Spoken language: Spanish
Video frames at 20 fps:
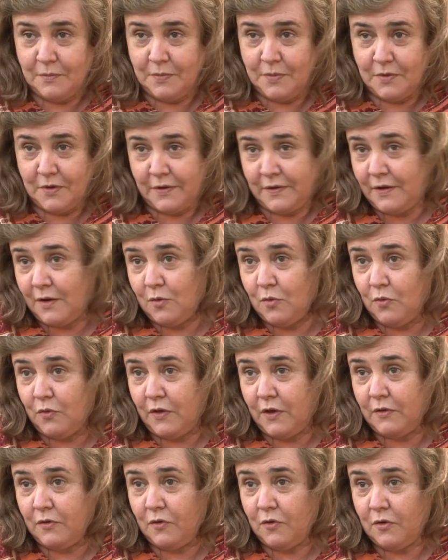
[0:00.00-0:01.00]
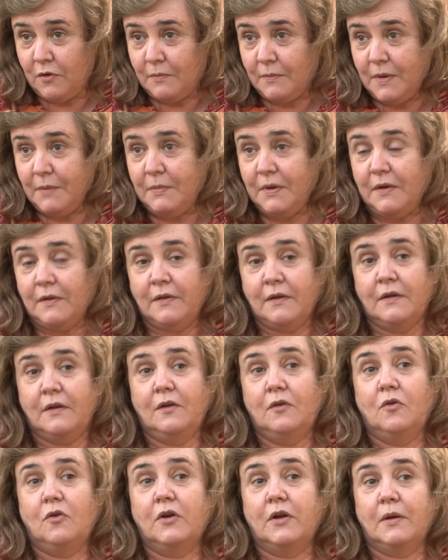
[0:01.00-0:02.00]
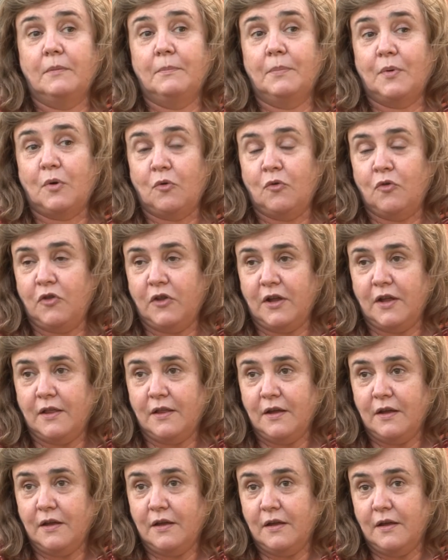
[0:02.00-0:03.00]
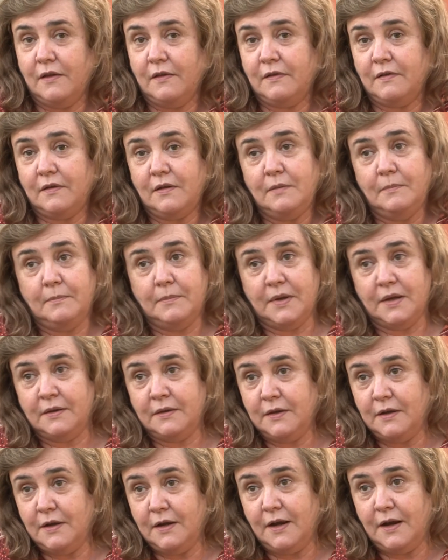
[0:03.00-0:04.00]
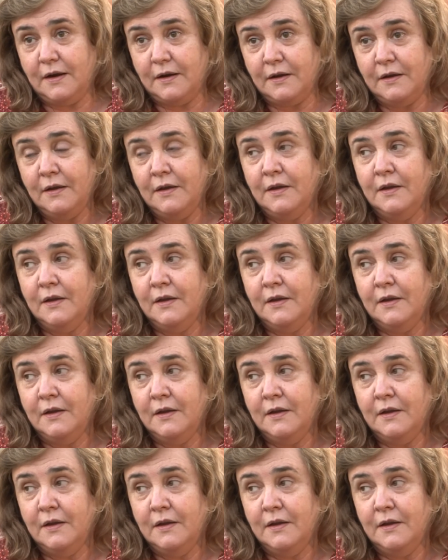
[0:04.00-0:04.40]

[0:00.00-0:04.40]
por esa acusación. Me parece que lo que procede es investigar